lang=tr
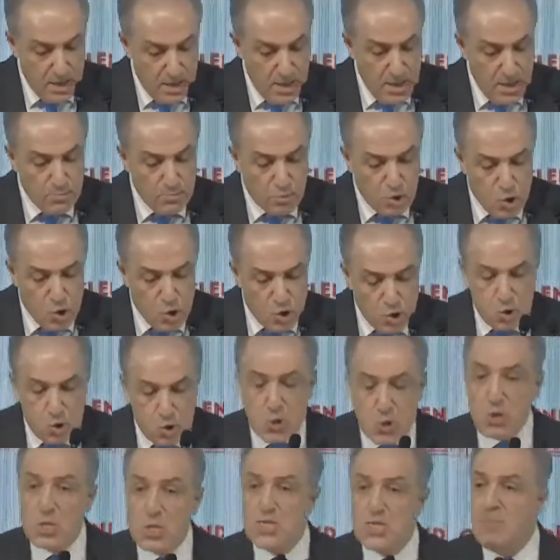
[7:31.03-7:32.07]
bu kötü
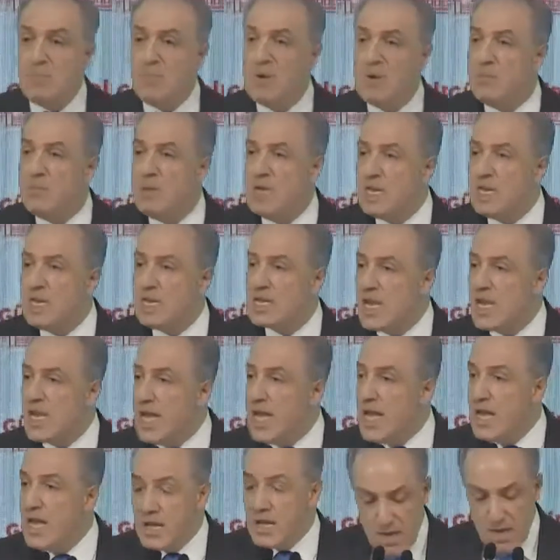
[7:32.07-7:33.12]
sistemle
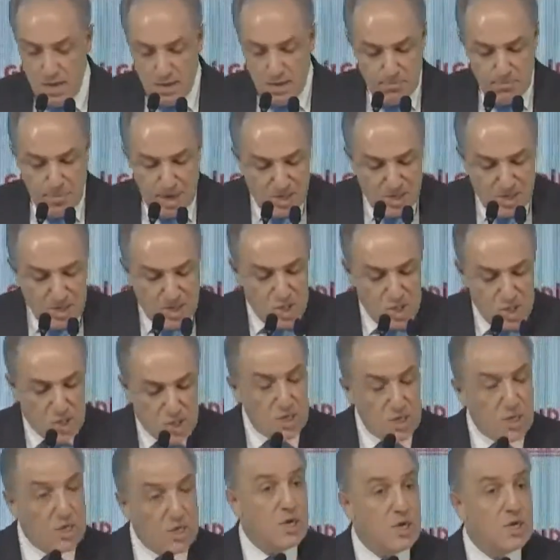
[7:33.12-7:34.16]
birlikte
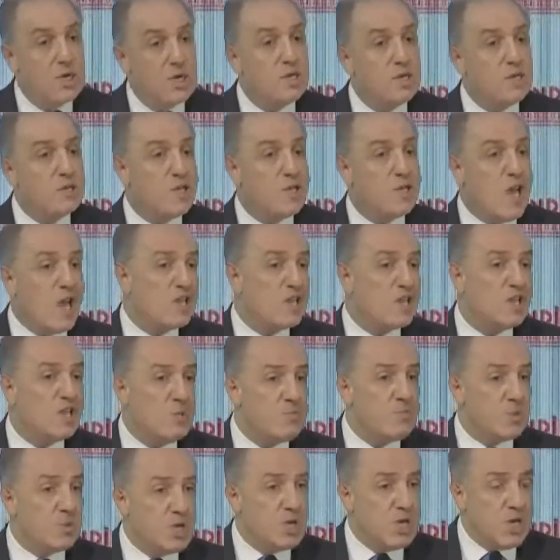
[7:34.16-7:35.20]
baskıcı, tek
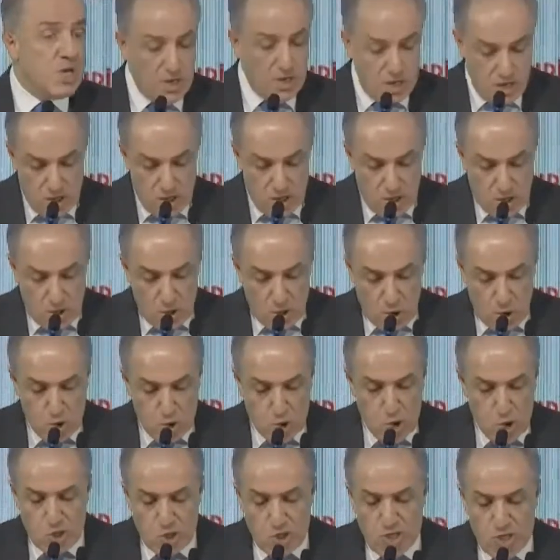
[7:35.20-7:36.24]
tipçi,
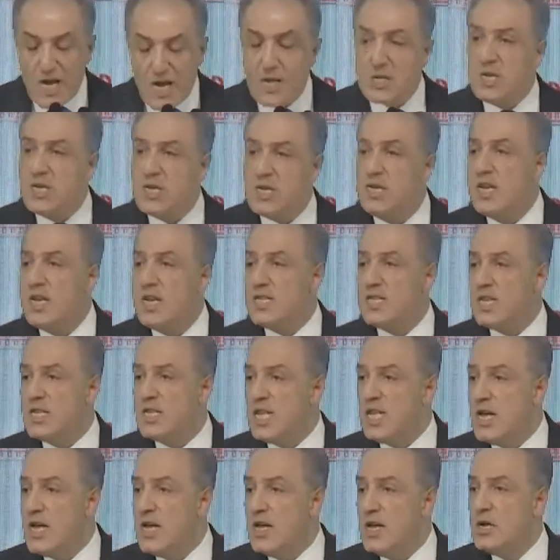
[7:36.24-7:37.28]
otoriter zihniyete
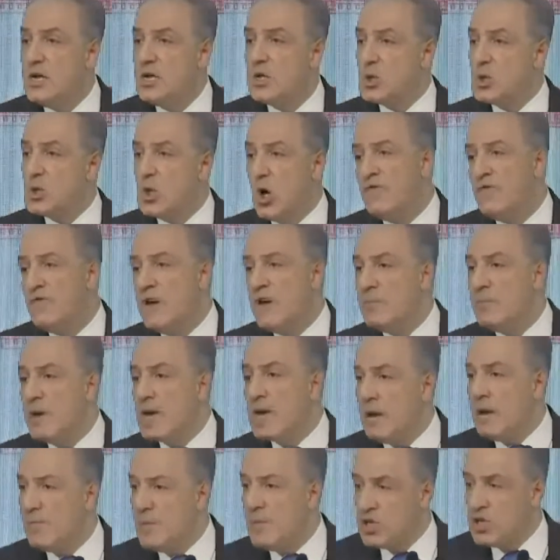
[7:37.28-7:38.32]
de son
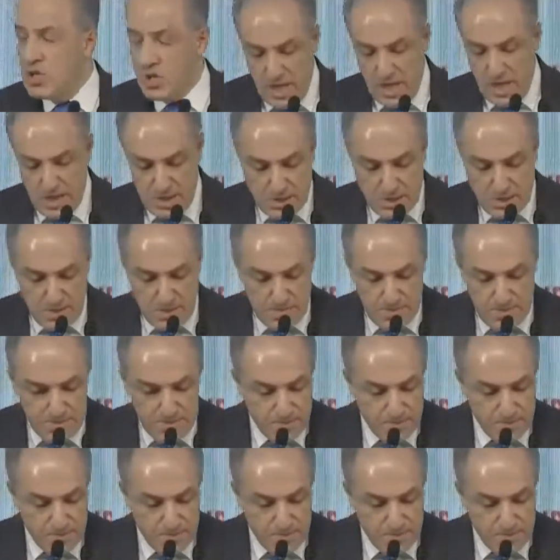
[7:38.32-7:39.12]
vermek amacındayız.